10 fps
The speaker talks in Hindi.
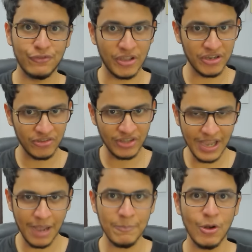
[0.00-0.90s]
फिर
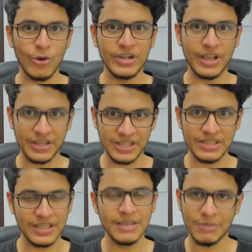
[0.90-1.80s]
से अपलोड कर दी
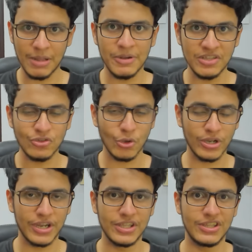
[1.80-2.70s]
थी मतलब रिस्टोर
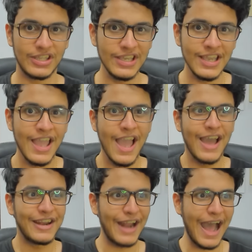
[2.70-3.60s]
कर दी थी
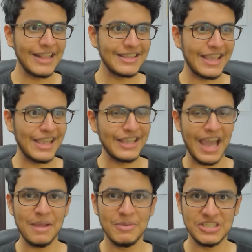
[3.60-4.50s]
रात के
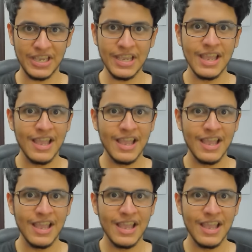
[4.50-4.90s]
ग्यारह बजे